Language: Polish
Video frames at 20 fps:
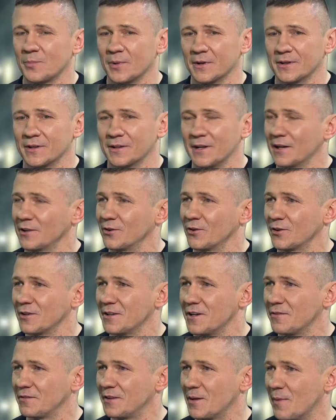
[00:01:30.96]
pan redaktor
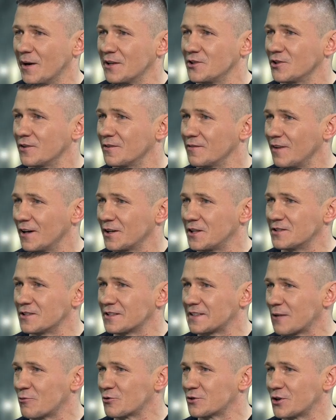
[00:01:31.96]
nie w temacie. Walki
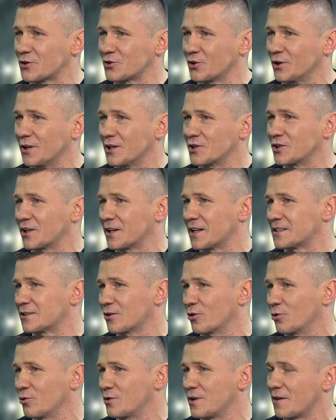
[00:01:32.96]
zostały stoczone.
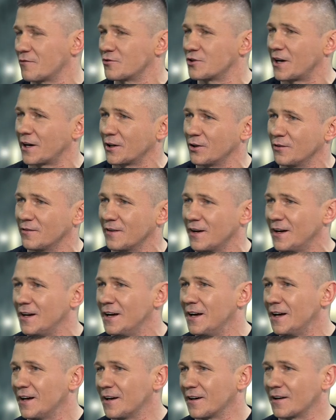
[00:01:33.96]
14 grudnia w Żerdowie
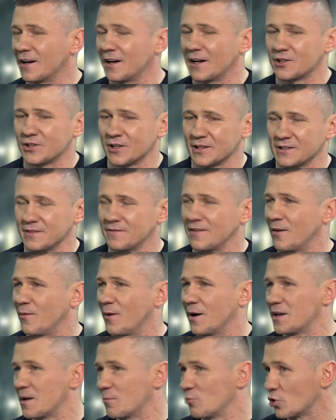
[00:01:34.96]
gala się
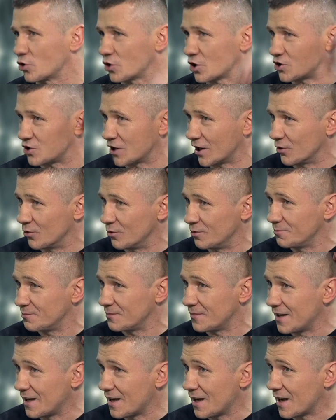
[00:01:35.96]
nazywała tak, tak, mówię, za
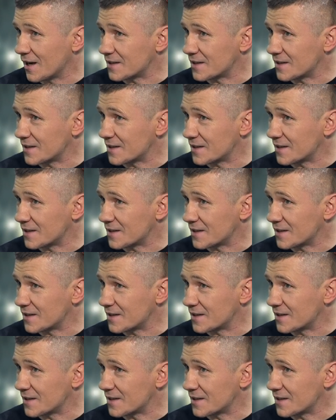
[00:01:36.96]
sobą, za